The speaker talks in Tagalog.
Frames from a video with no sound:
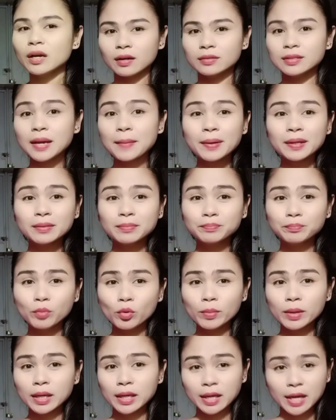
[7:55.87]
dapat
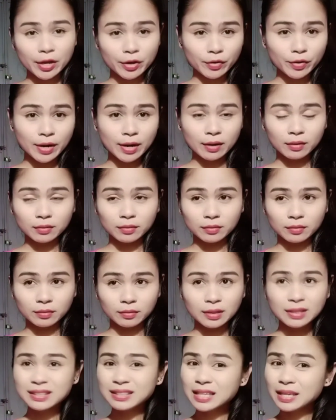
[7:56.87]
bumili kayo ng
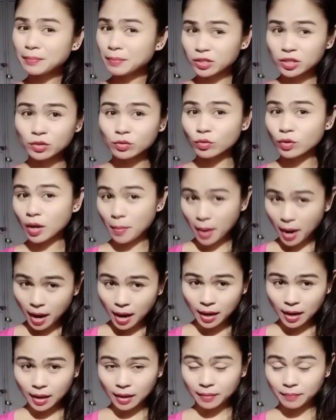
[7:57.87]
hindi masyadong
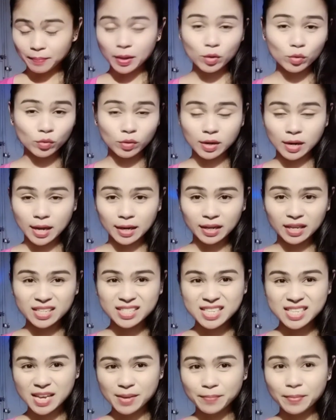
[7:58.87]
pamahalan pag online kasi